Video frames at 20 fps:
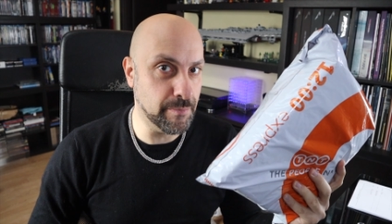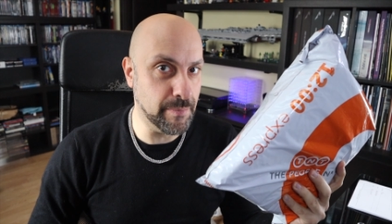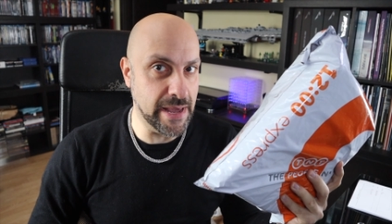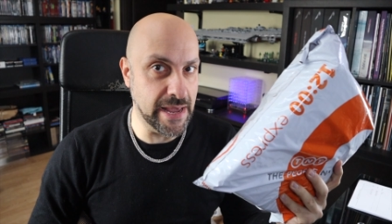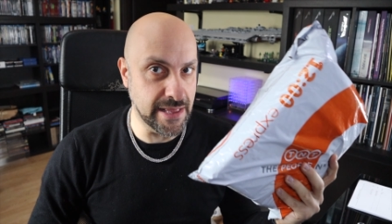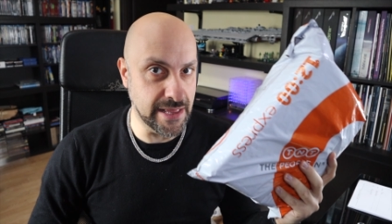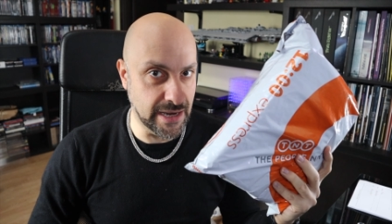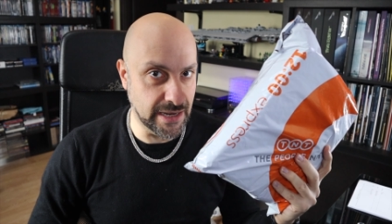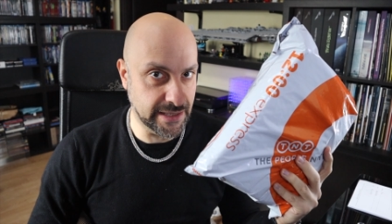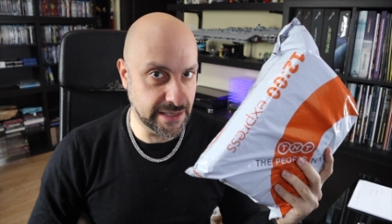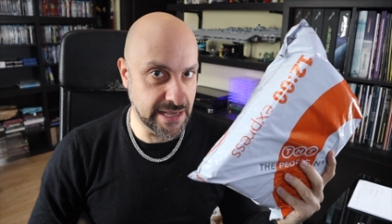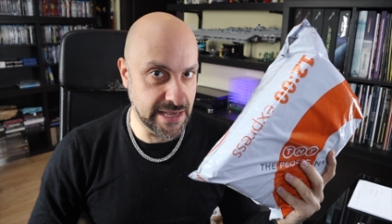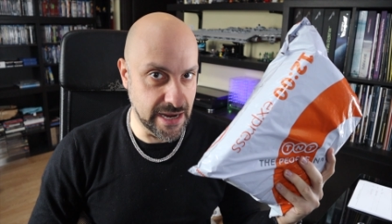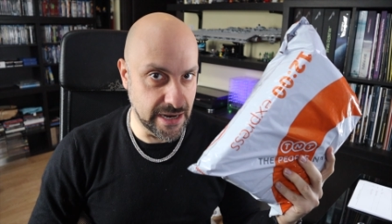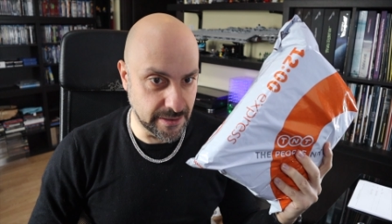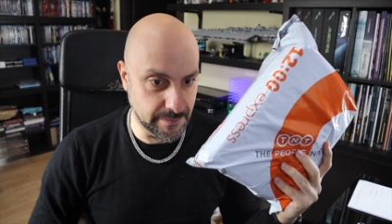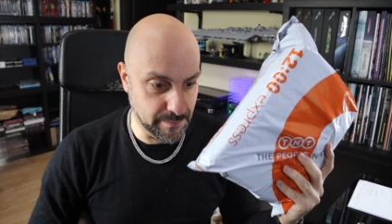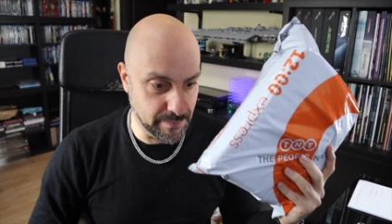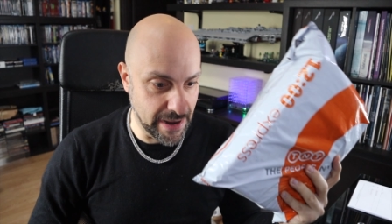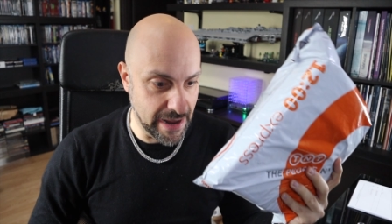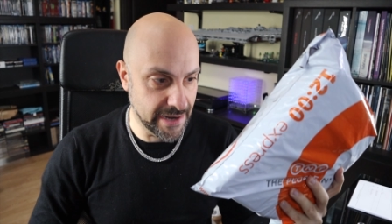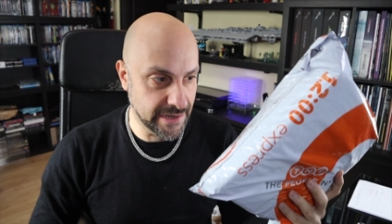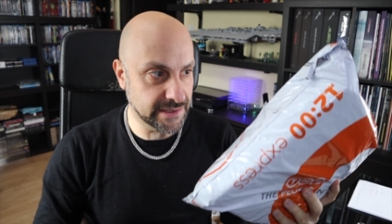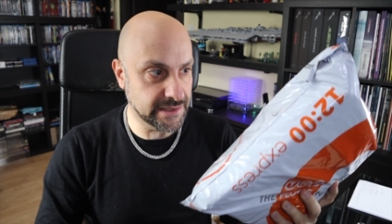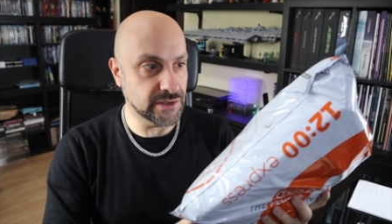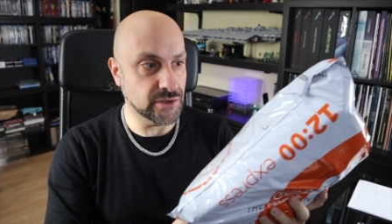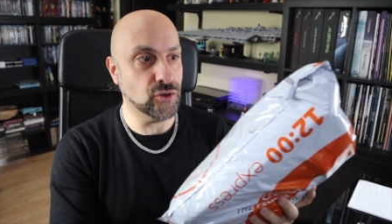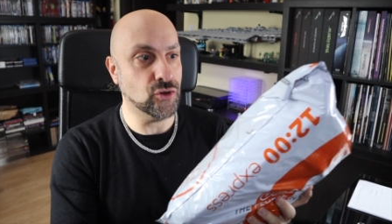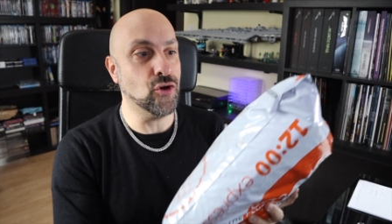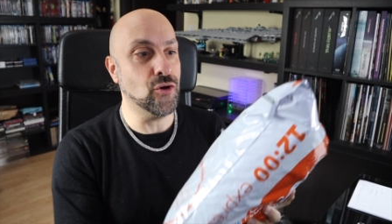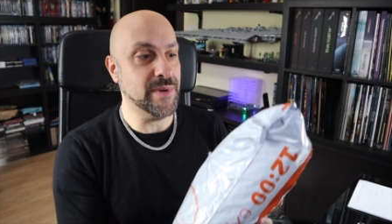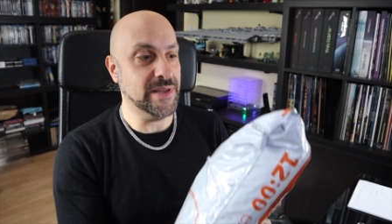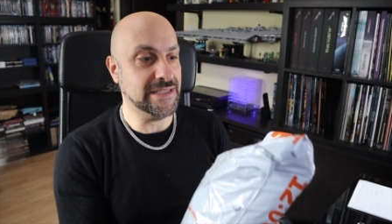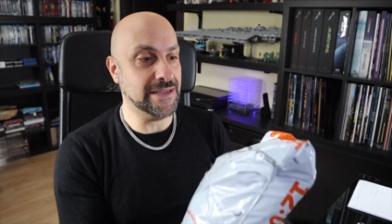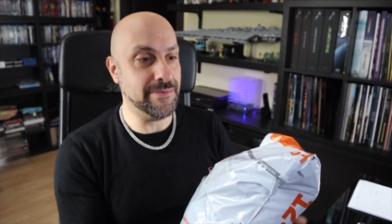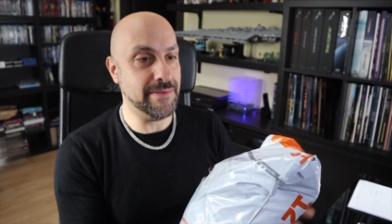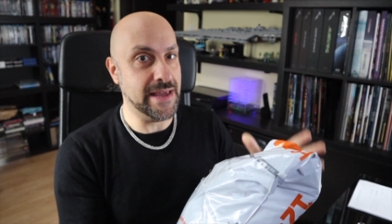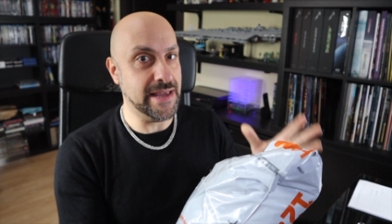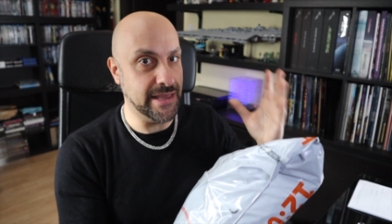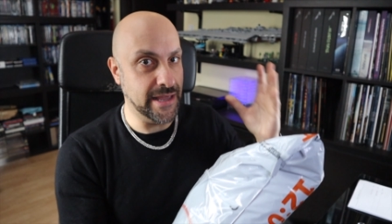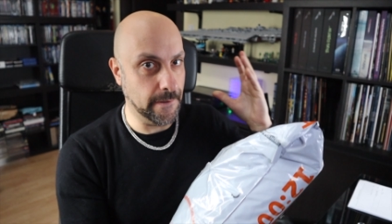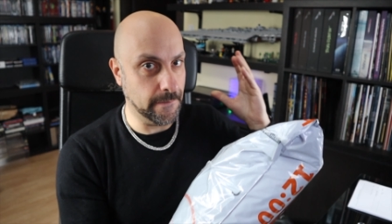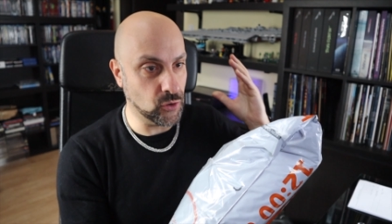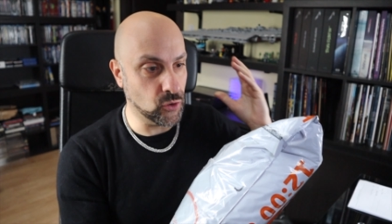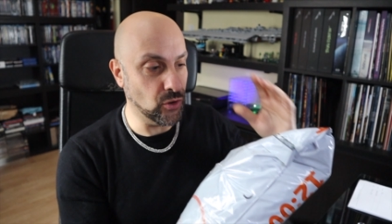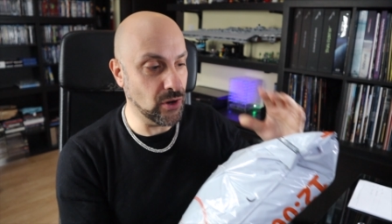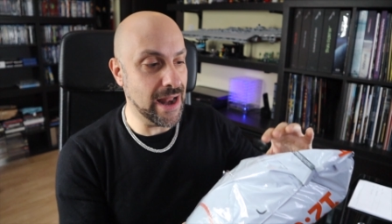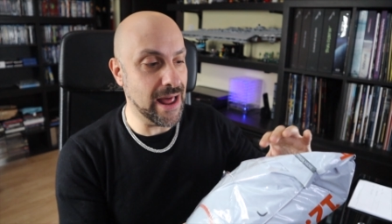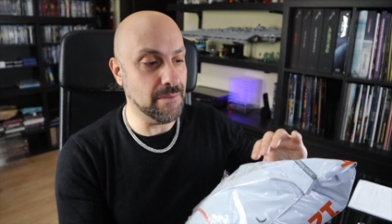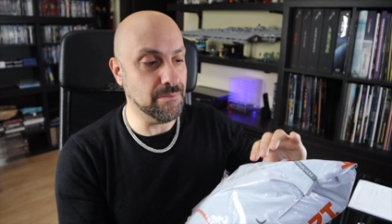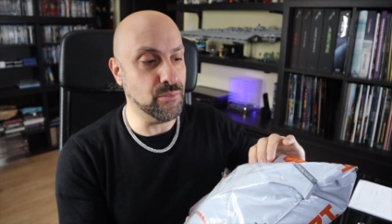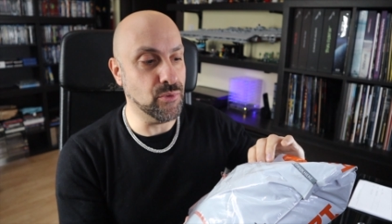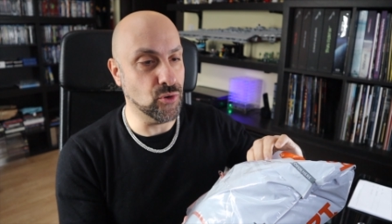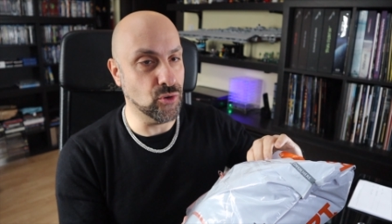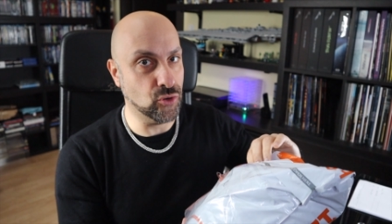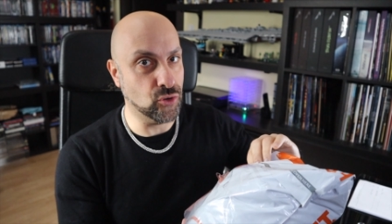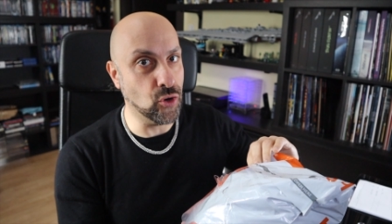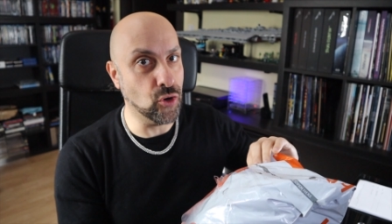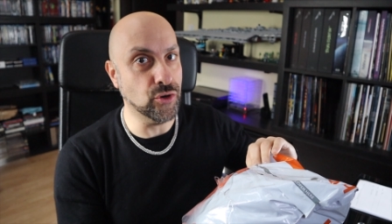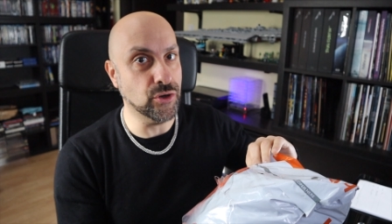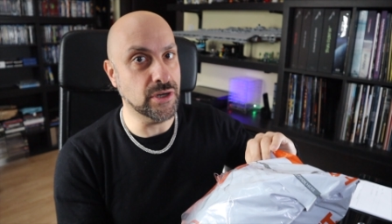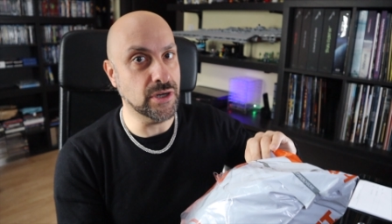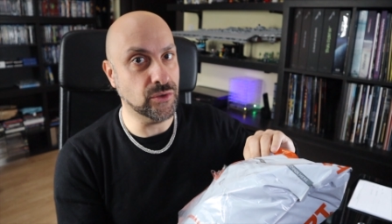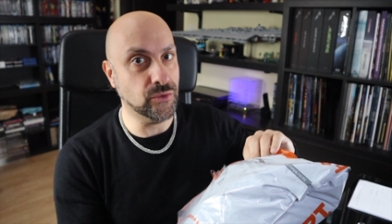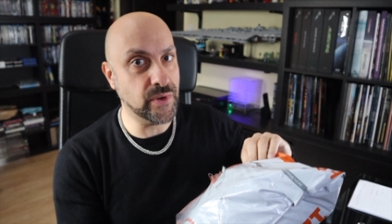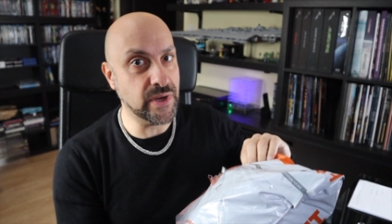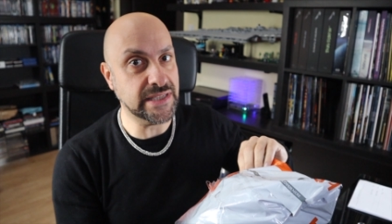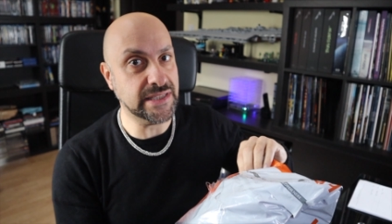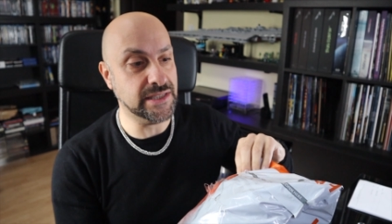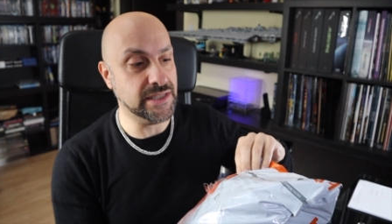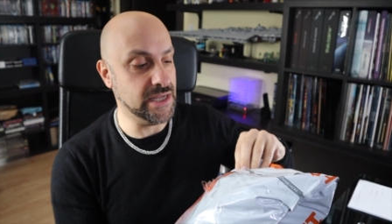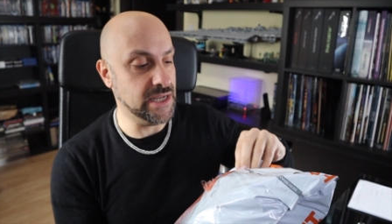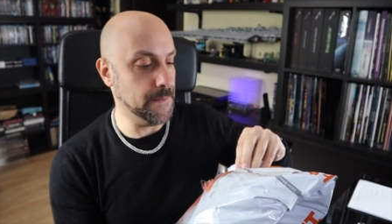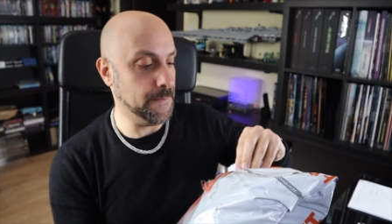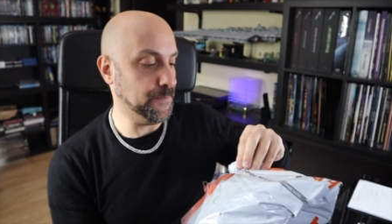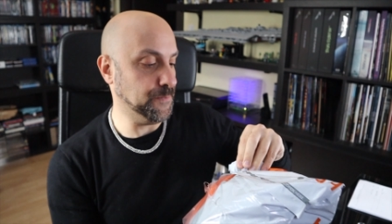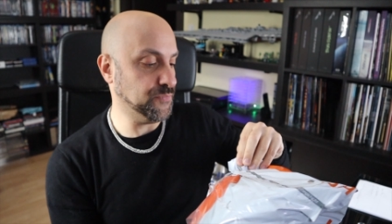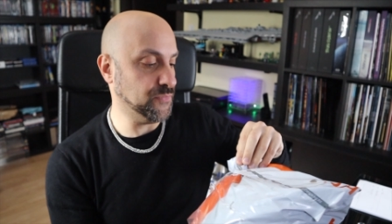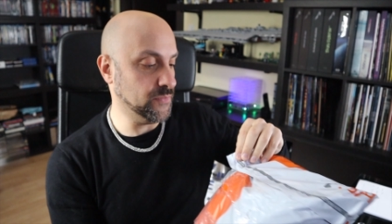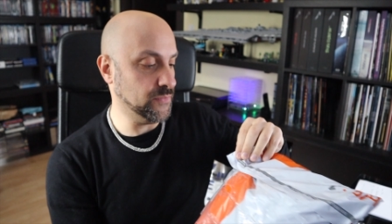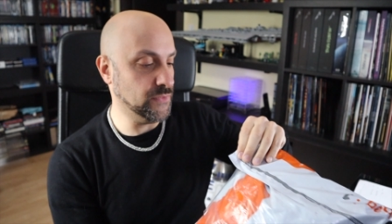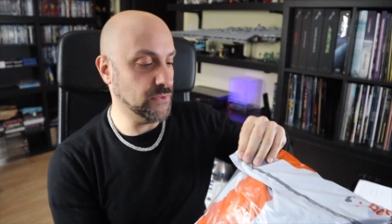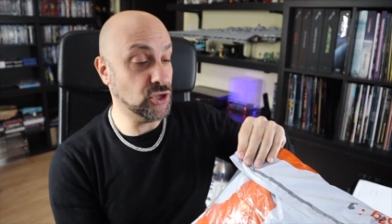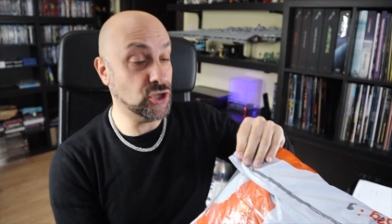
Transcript: Pedal Gear Parts Come sapete collaboro con questi mm,